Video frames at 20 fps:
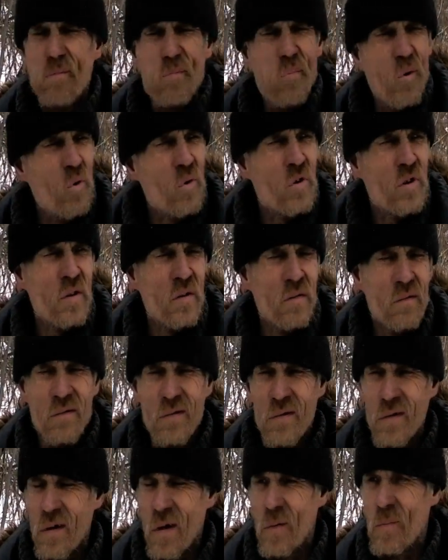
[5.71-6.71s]
Путин
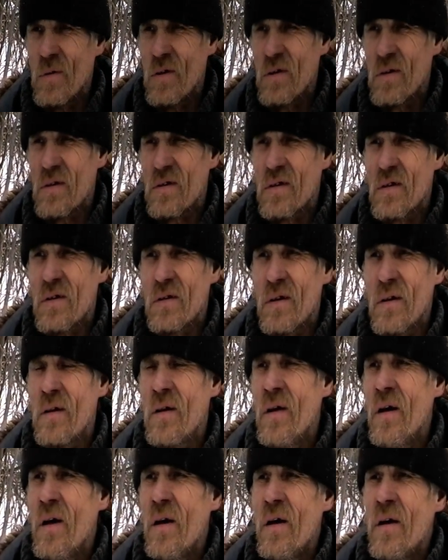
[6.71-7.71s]
там сказал,
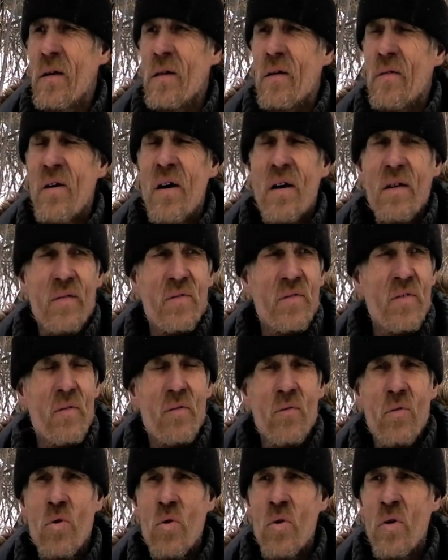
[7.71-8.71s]
давайте все
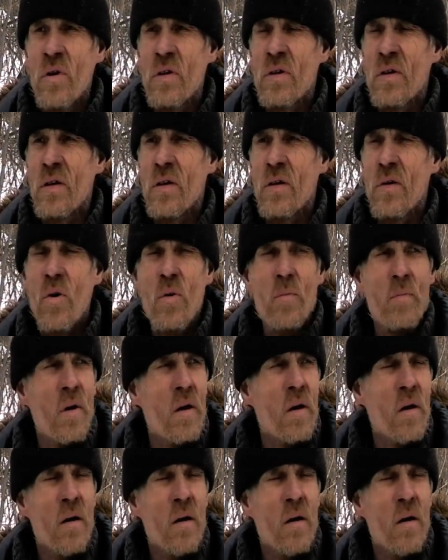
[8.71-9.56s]
в город идем,